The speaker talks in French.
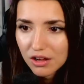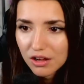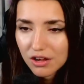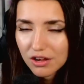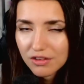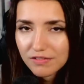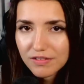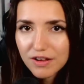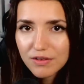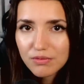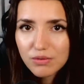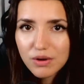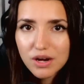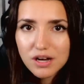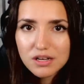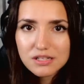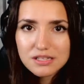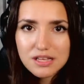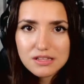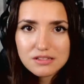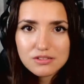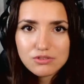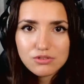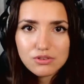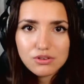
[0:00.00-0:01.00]
euh, Va voir
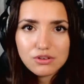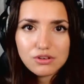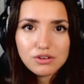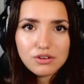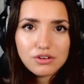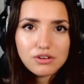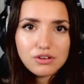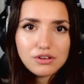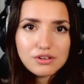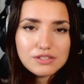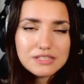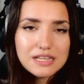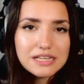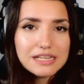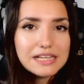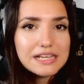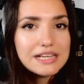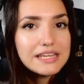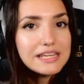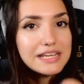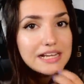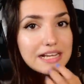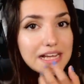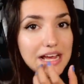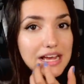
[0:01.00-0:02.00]
cette, euh, cette
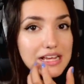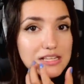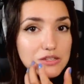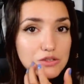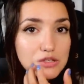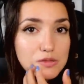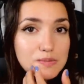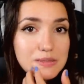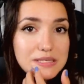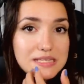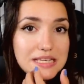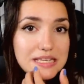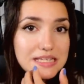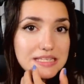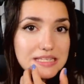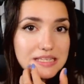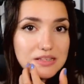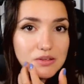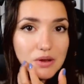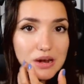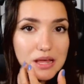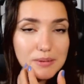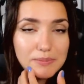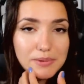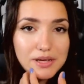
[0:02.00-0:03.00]
clinique-là, ils sont spécialisés
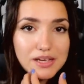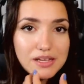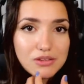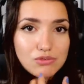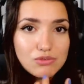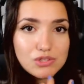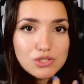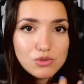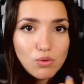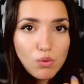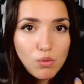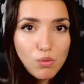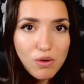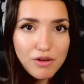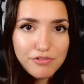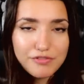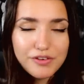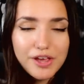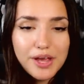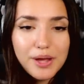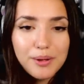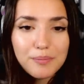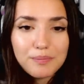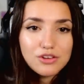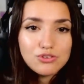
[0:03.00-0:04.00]
dans la main, ils te diront quoi
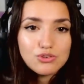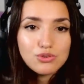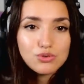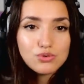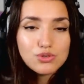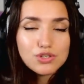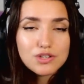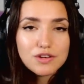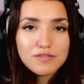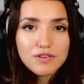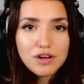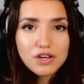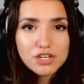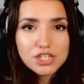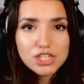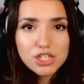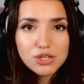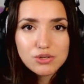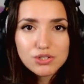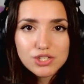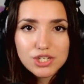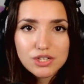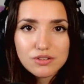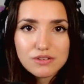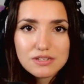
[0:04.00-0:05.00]
faire. Du coup, je vais voir un
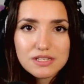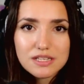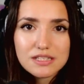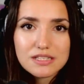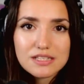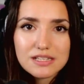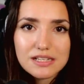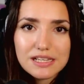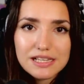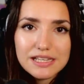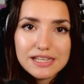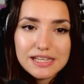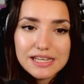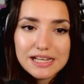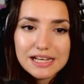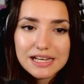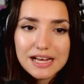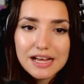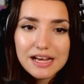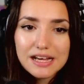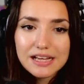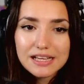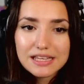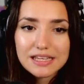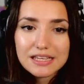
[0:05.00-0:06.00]
chirurgien dans cette
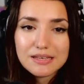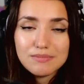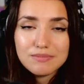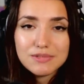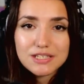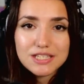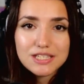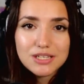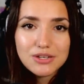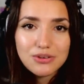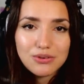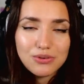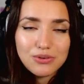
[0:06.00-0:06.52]
clinique-là qui me dit